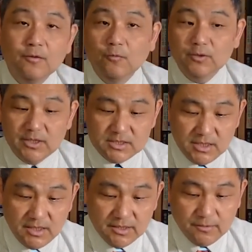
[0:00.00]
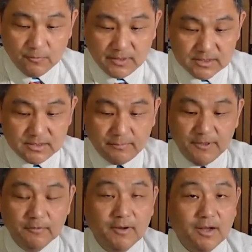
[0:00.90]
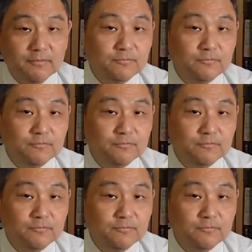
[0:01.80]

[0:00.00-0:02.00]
同じ利益を出すためには